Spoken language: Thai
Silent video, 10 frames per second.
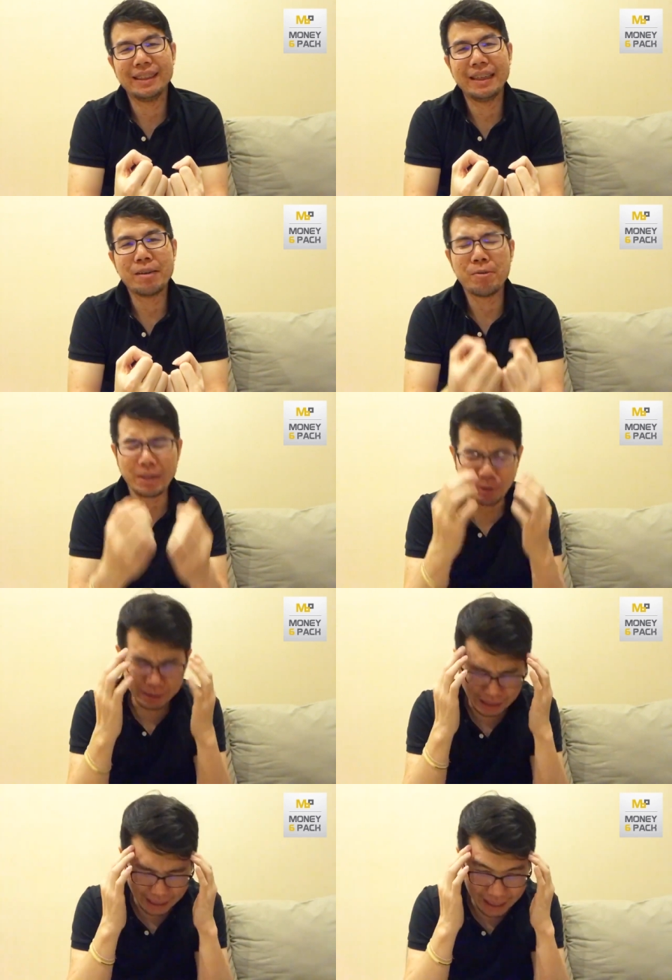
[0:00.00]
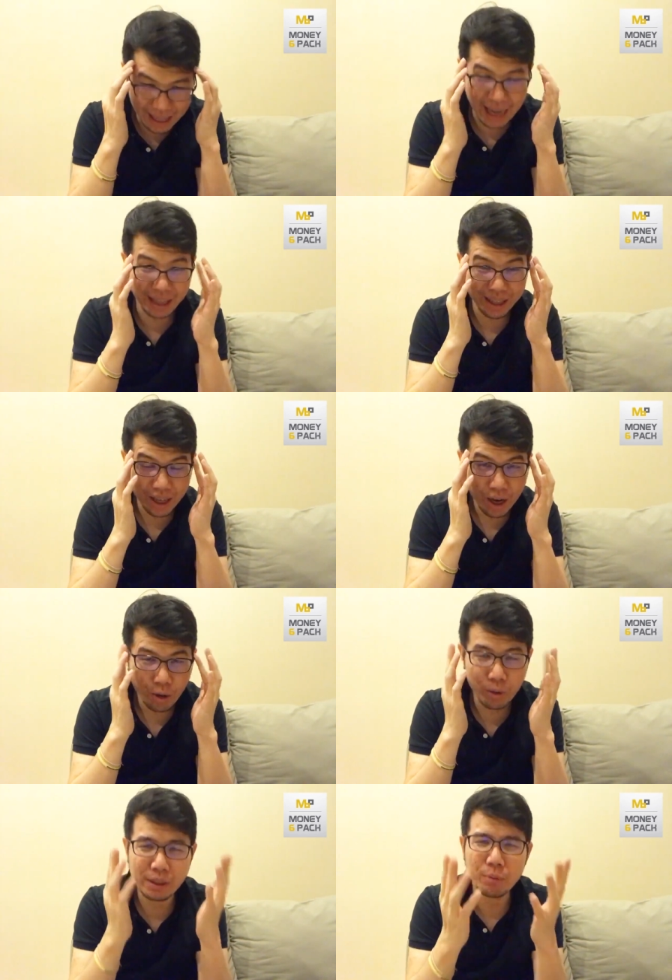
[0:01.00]
คุณจะรู้สึกเครียดคุณ
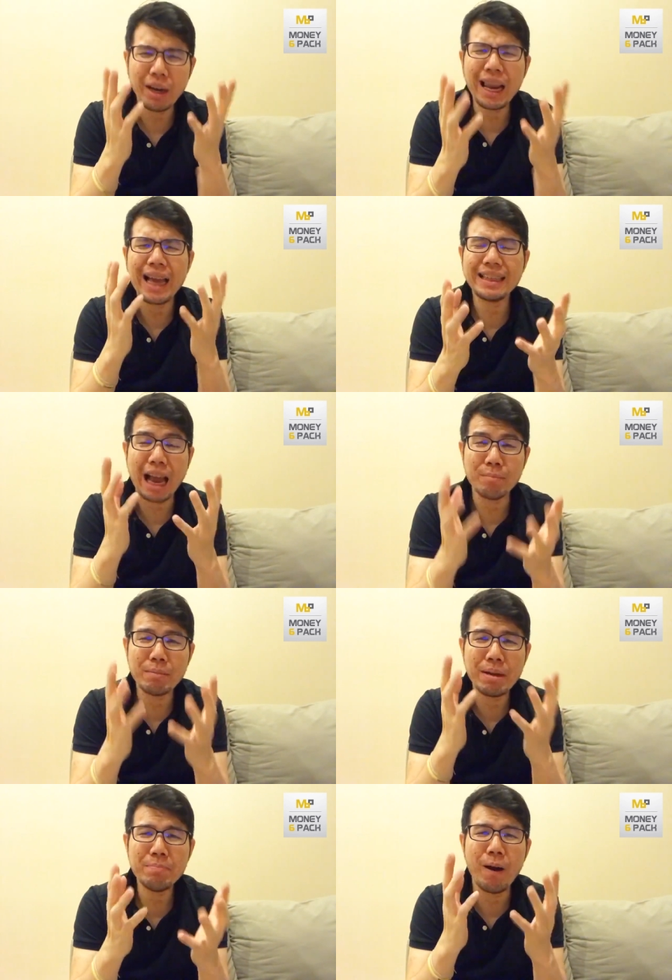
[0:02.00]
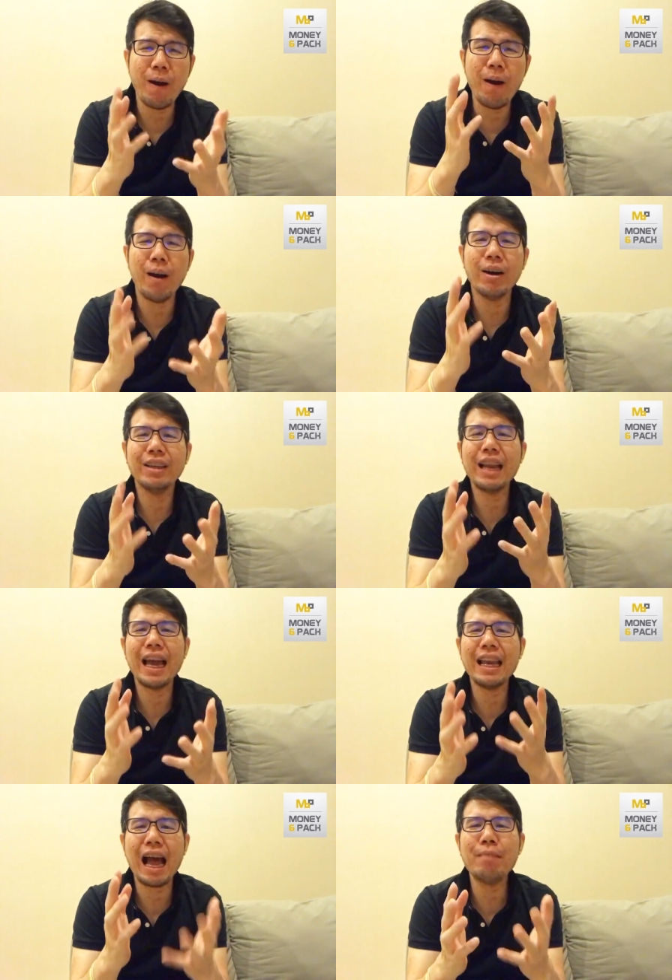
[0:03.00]
รู้สึกว่ารายจ่ายมันไม่พอราย
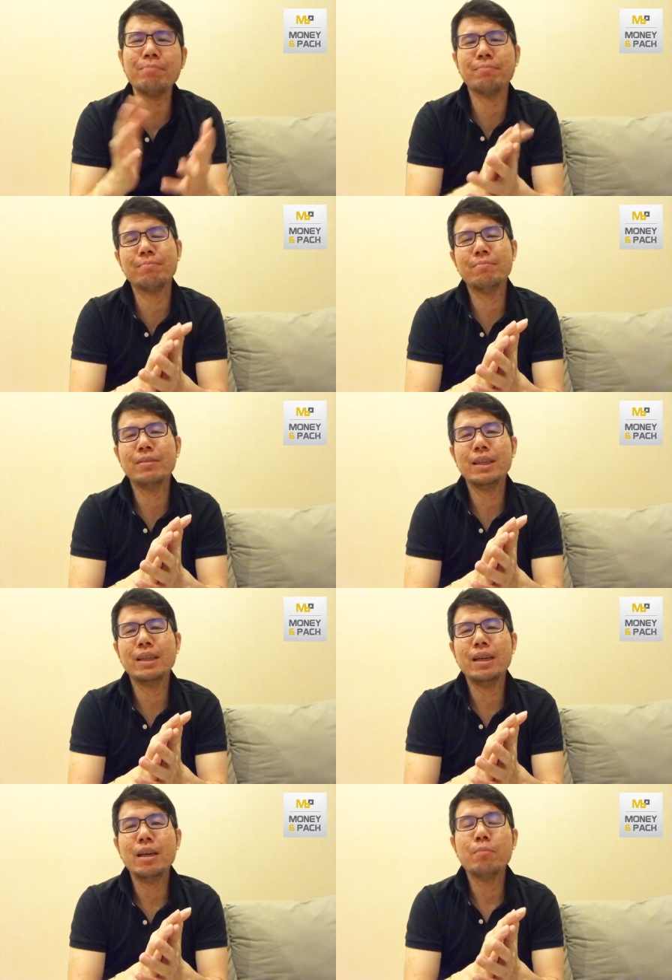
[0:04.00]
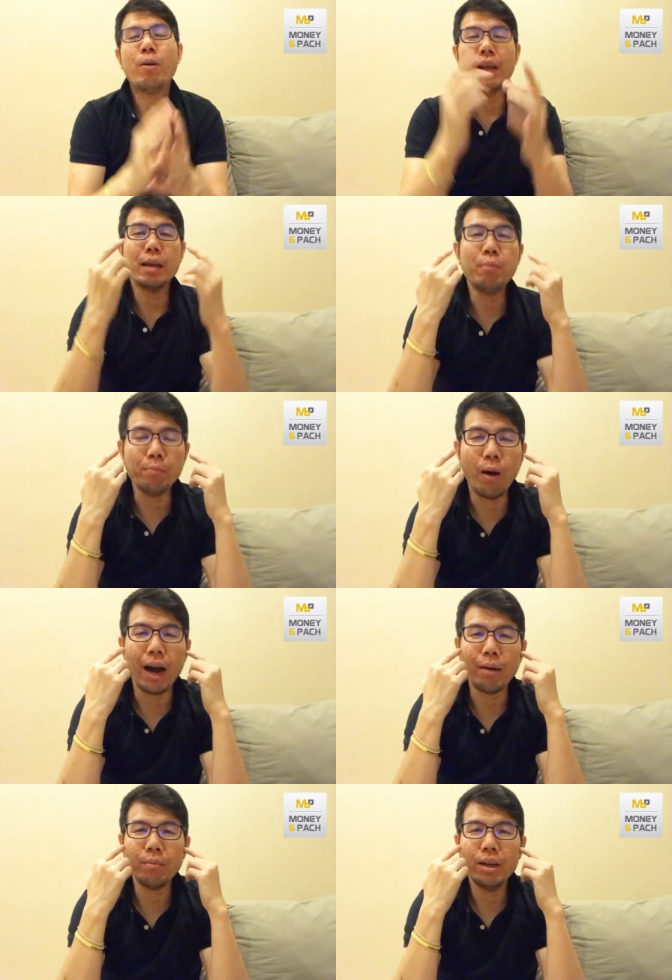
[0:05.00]
รับ เพราะอย่างที่ผมบอกค
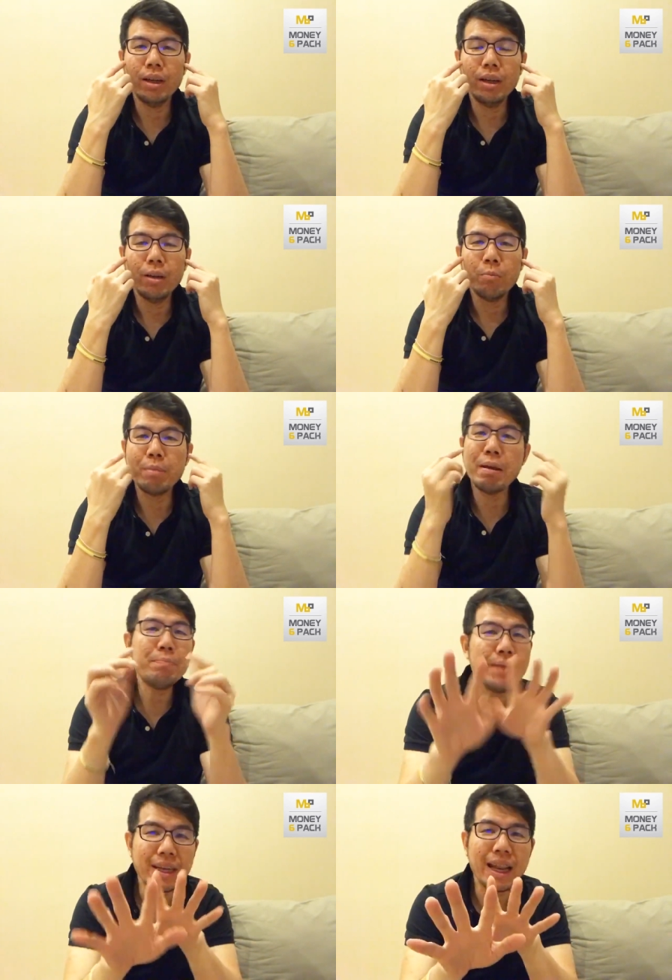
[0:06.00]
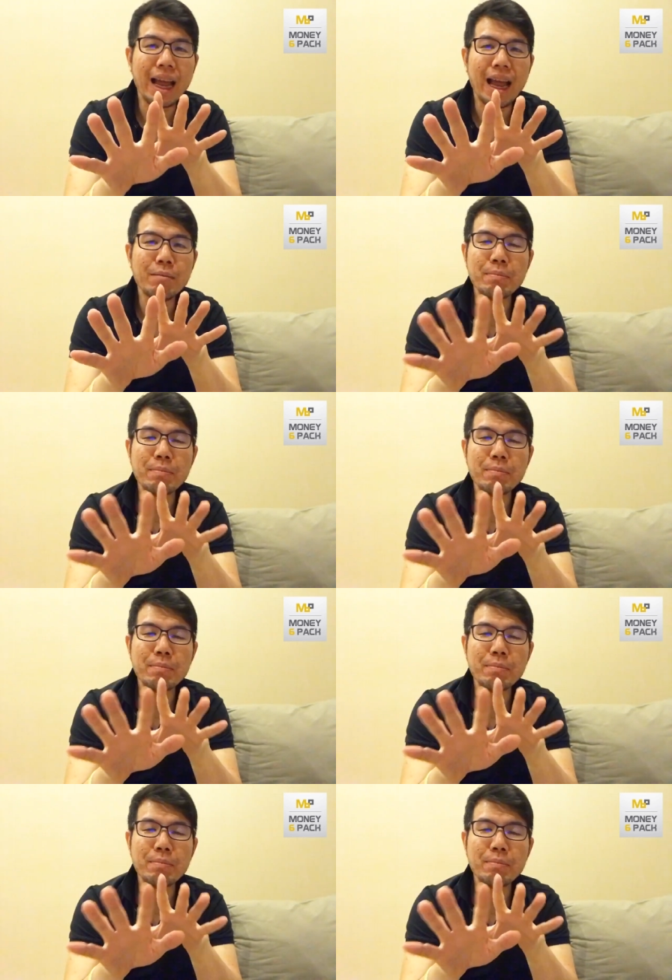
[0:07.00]
รับมันไม่ผิดนะฮะมันเป็น